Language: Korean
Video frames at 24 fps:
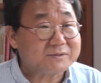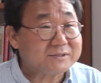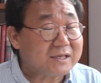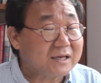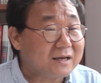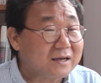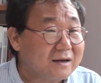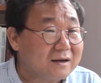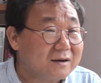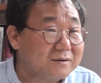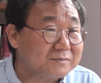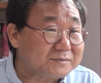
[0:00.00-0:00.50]

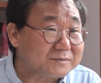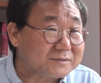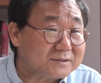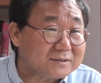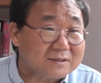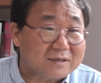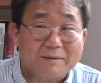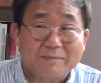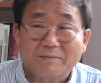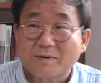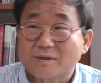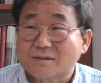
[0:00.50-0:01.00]
생각 없이
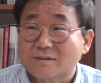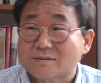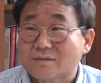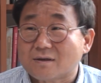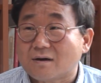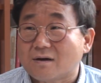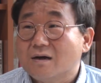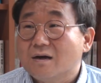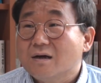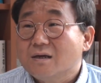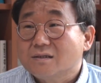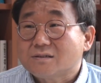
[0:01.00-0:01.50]

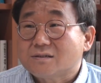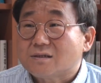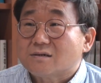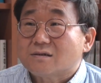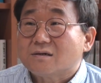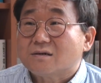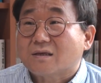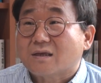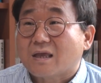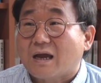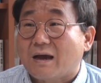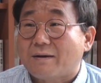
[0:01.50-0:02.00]
하면서
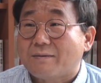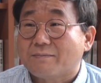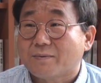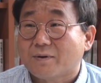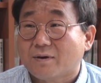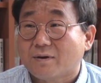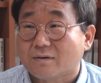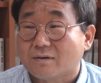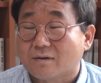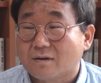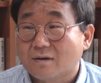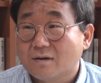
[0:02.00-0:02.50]
즐겁게
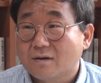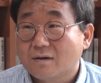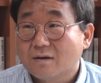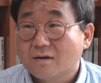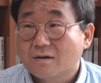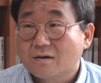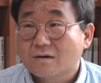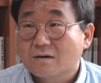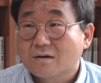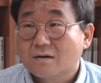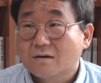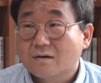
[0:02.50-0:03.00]
하면 네.
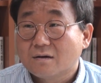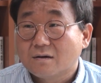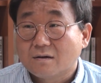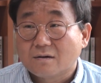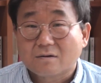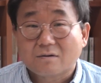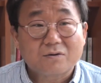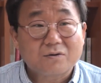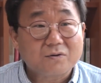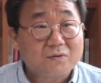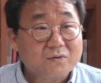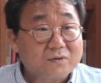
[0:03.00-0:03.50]

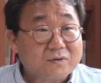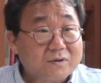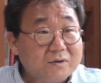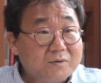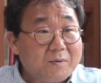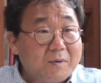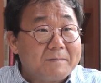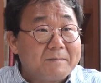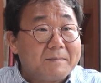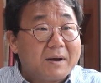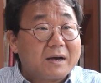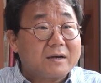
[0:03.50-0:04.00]
그리고 그걸
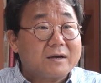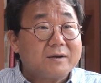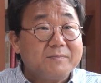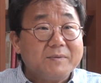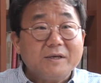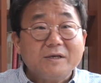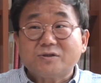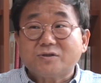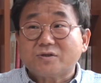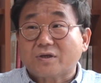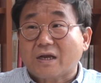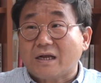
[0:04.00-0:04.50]
웬만큼
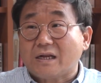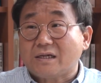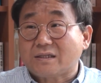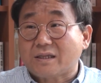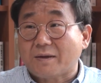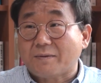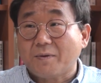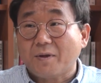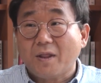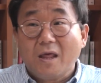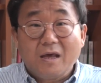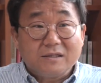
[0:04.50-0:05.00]
익숙할
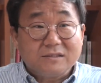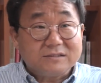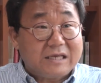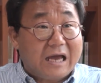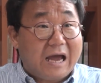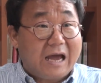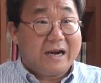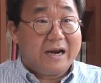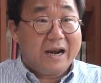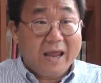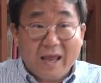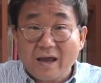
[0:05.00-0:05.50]
때면
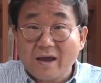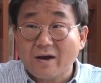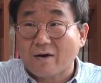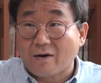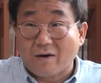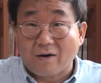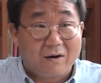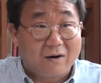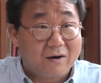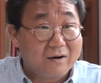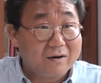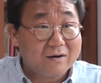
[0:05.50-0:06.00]

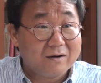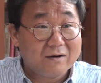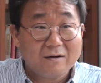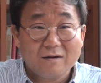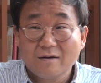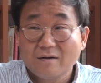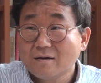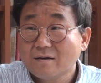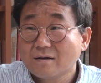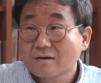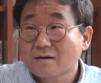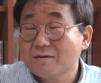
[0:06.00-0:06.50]
잘해요.
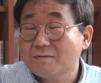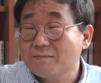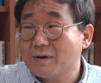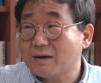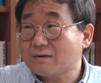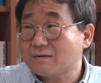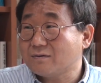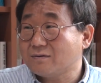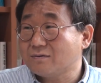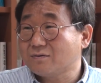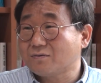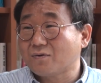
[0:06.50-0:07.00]
그
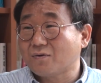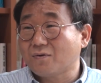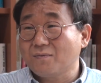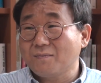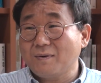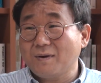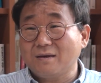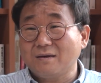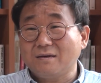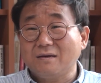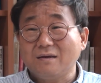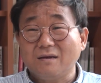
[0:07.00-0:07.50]
말은
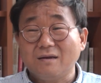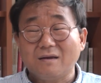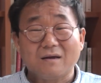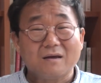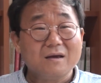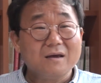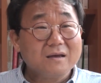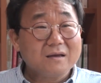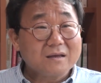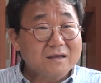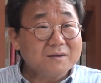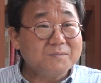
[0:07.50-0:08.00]
로맨이
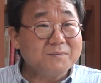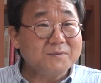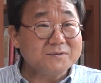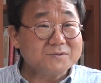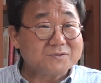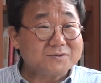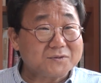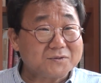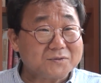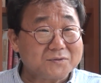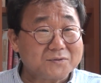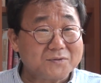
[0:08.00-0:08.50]

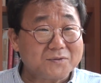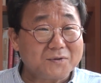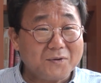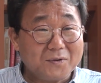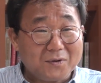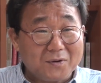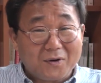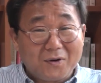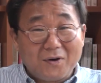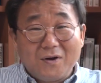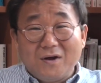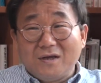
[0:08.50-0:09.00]

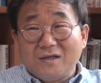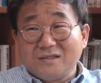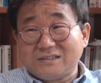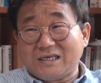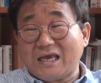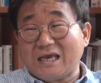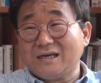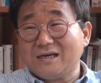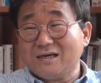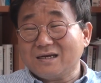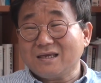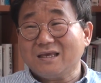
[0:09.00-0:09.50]
기본적으로
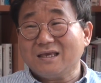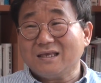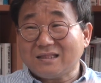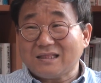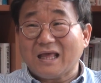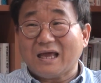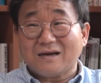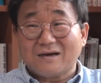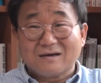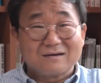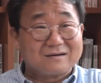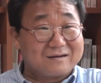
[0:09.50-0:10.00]
재능이
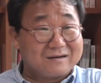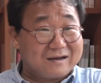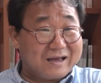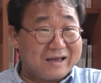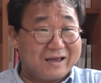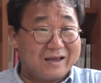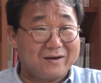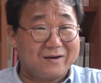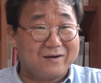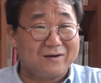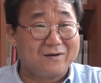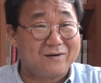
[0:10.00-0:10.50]
있다는
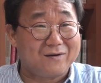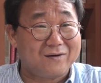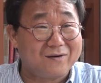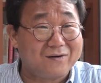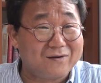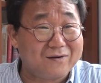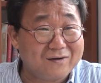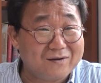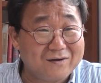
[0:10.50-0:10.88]
거예요.